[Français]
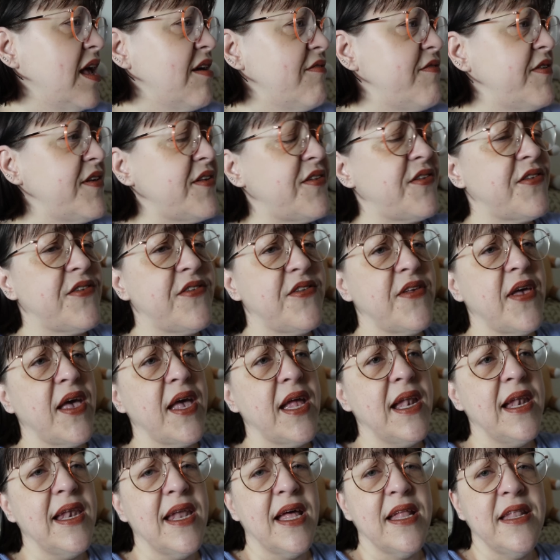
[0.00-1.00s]
la
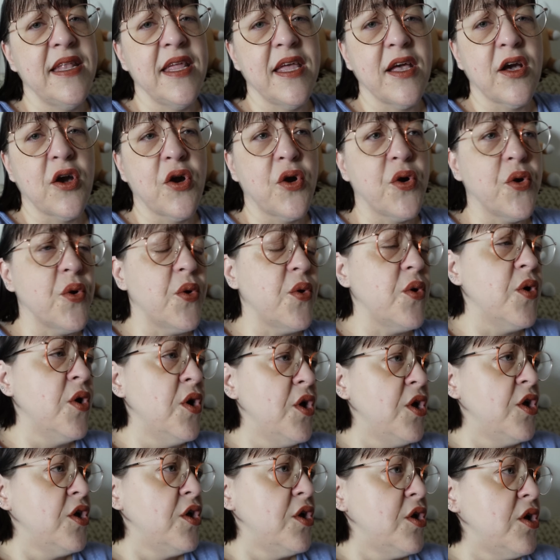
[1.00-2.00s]
vaisselle, la déco,
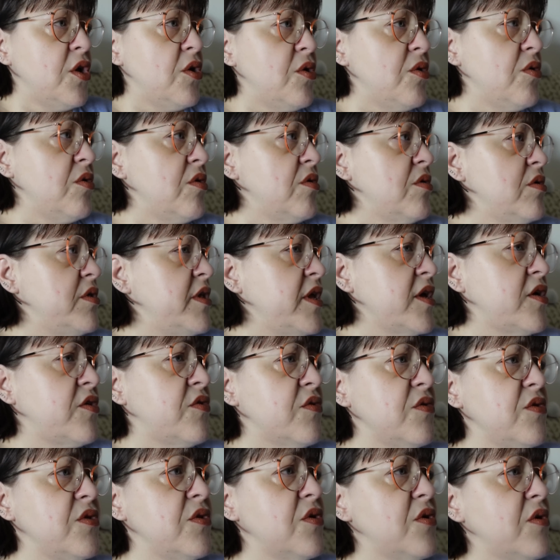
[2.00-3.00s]

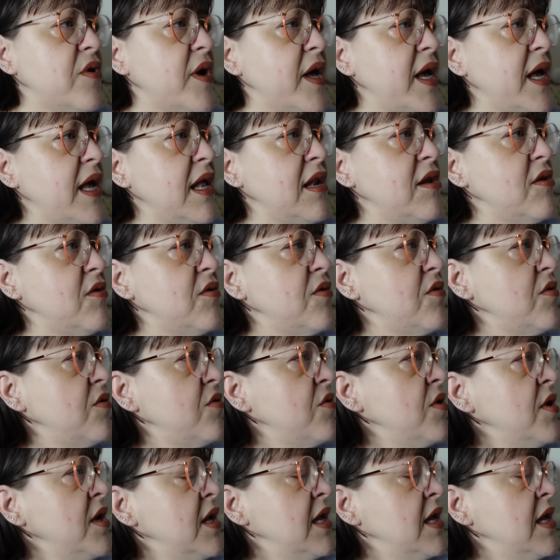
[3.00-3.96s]
déco de Noël,